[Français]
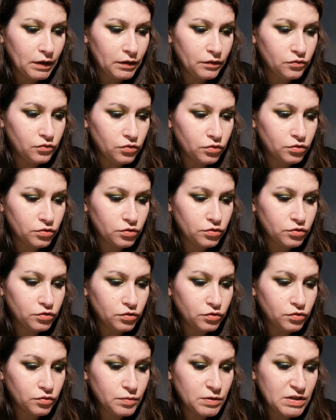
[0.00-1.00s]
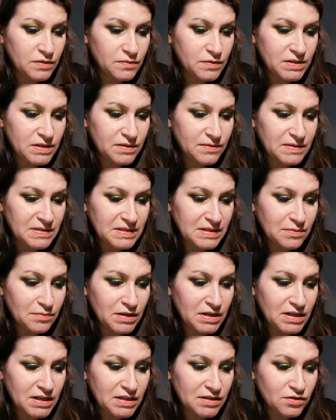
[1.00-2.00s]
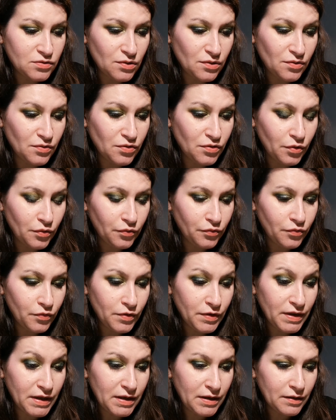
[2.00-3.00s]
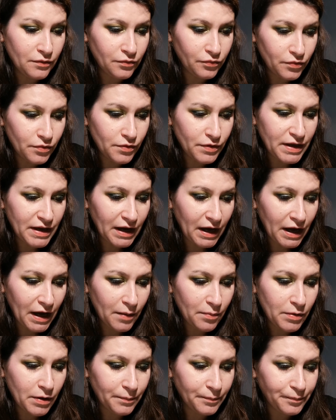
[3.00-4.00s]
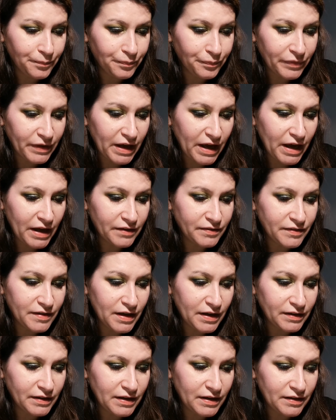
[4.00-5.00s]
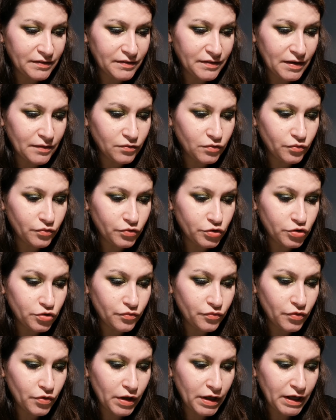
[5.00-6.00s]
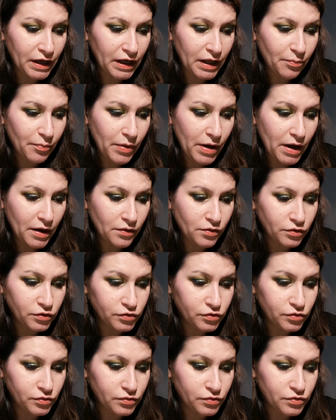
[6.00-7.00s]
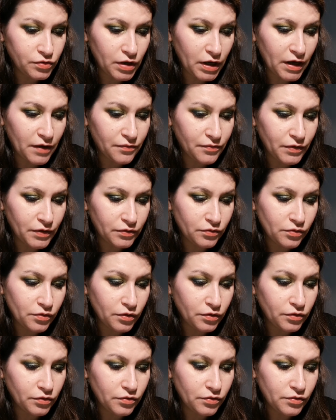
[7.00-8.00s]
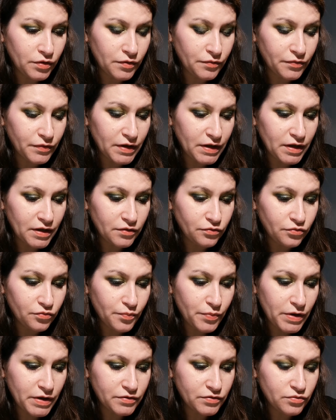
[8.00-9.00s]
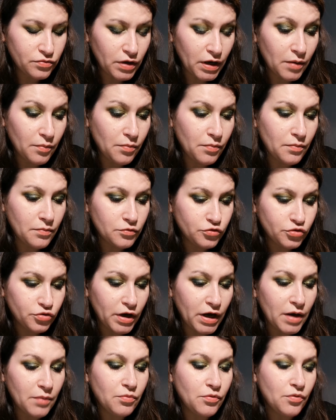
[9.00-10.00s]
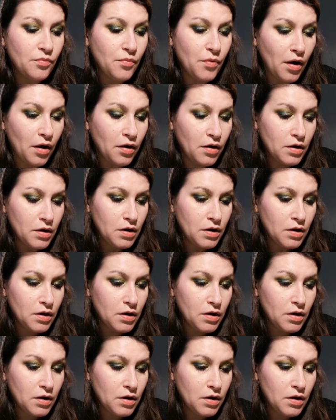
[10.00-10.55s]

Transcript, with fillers: Donc euh, son objectif, cibler les zones vulnérables internes et externes de vos cheveux et répare leur structure afin de leur redonner vie et souplesse durablement.